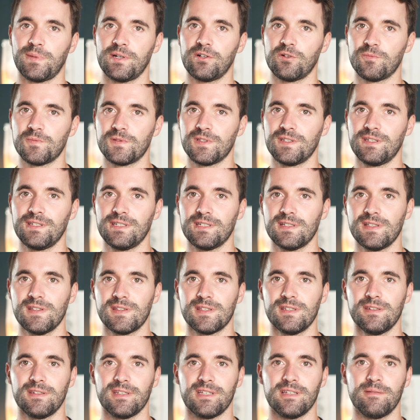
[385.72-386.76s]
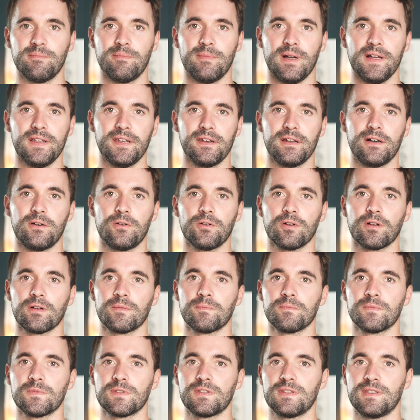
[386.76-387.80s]
bei Obsidian sind in meinen
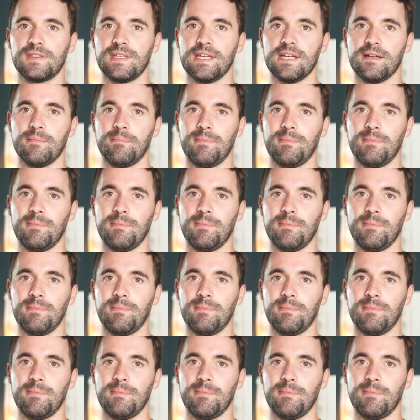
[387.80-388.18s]
Augen der